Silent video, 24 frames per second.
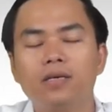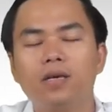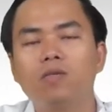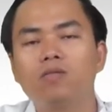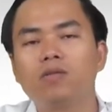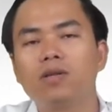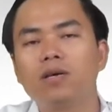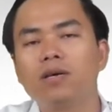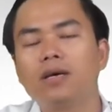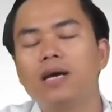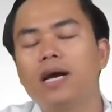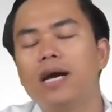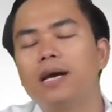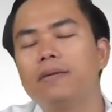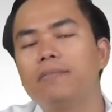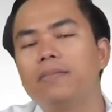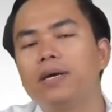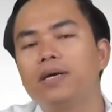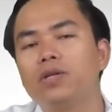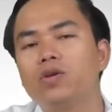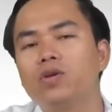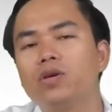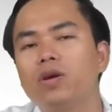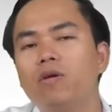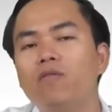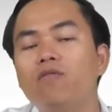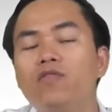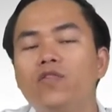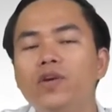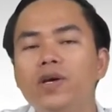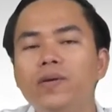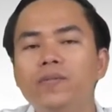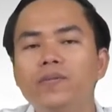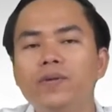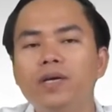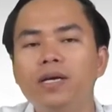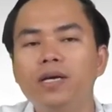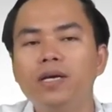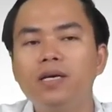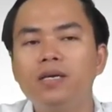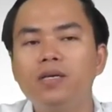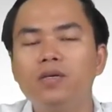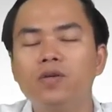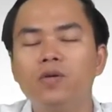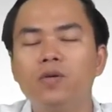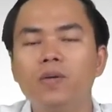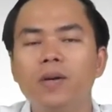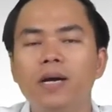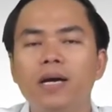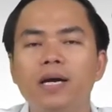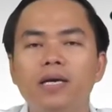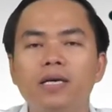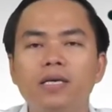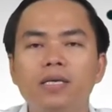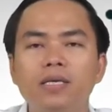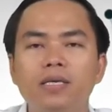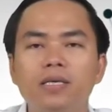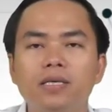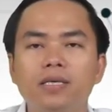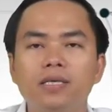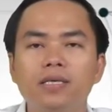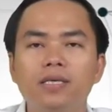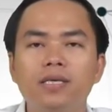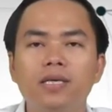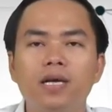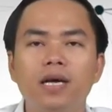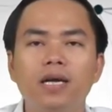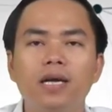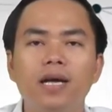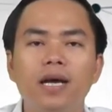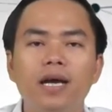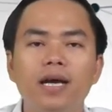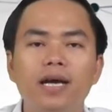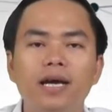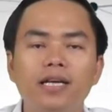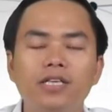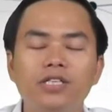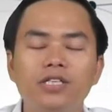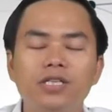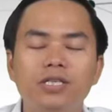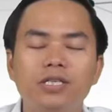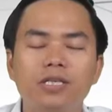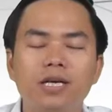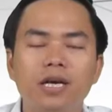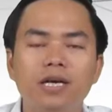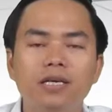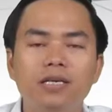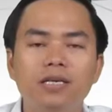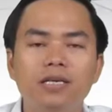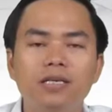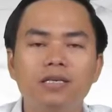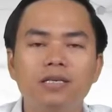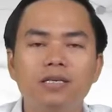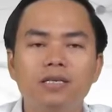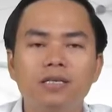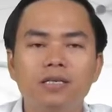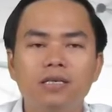không thể ai mời tôi đóng phim nữa đúng không ạ như gần đây các anh chị thấy là